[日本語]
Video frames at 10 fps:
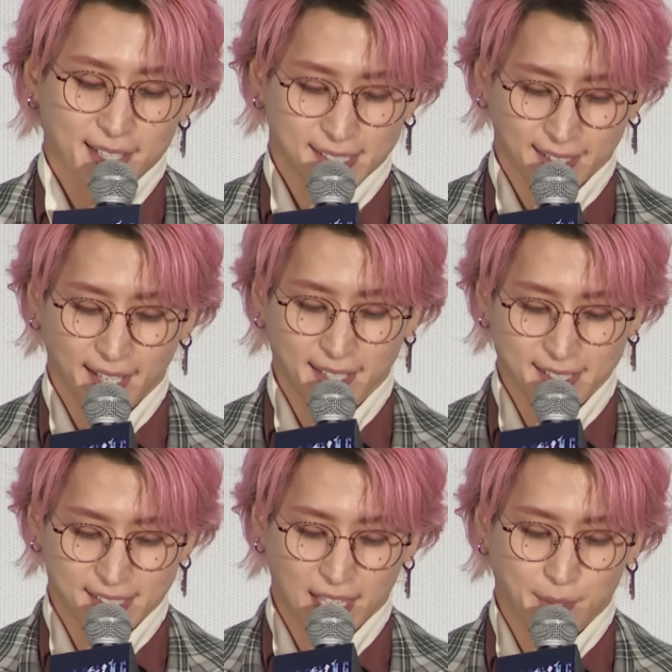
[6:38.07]
世
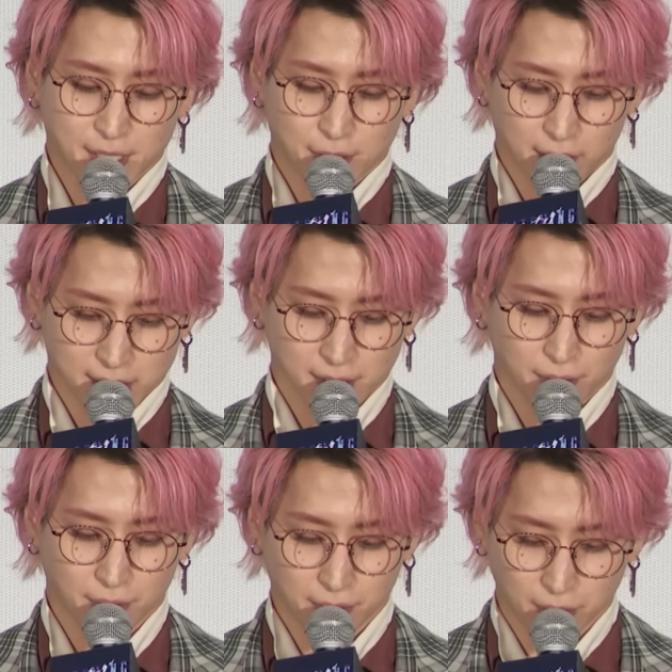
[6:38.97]
代性別問わ
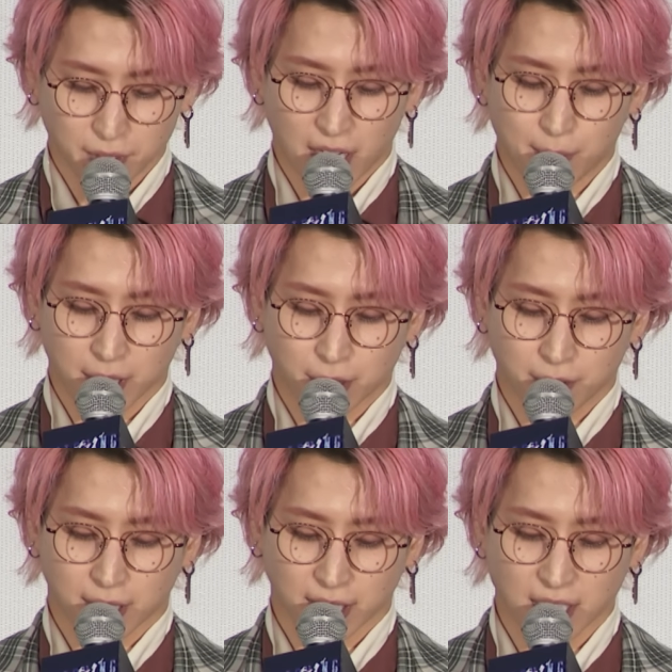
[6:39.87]
ず本当に幅
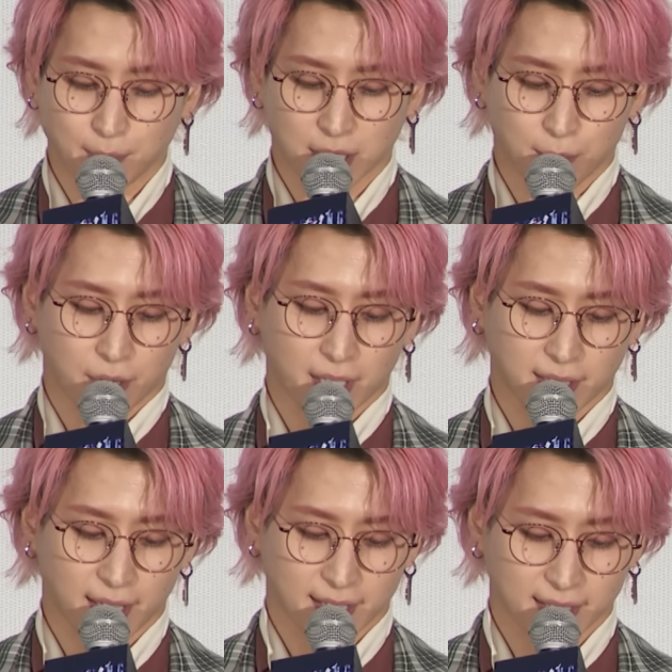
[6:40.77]
広い方に見てもらえ
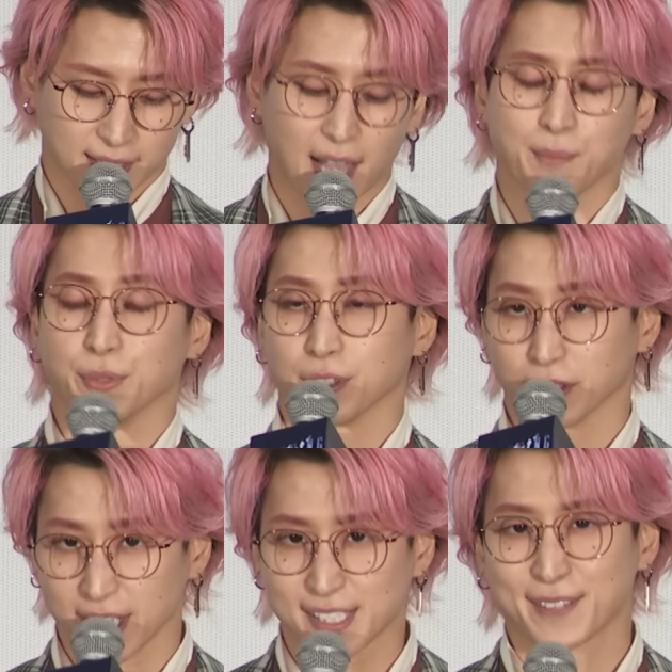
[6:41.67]
て感無
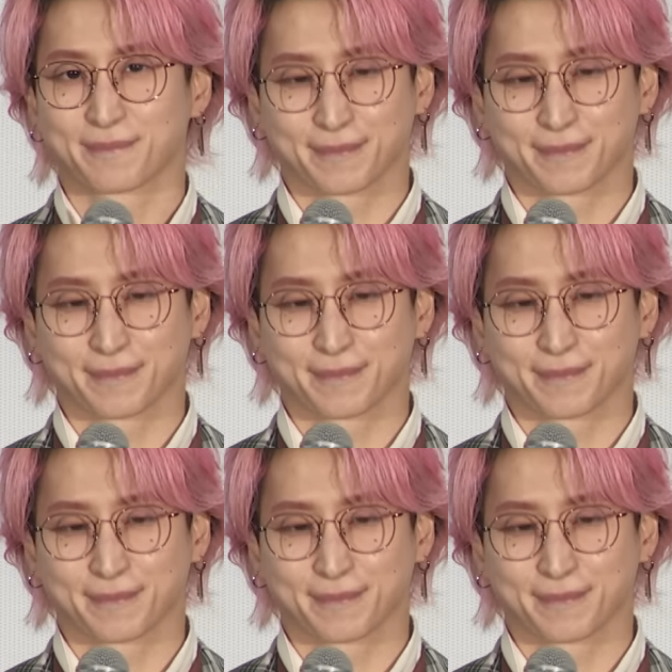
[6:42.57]
量です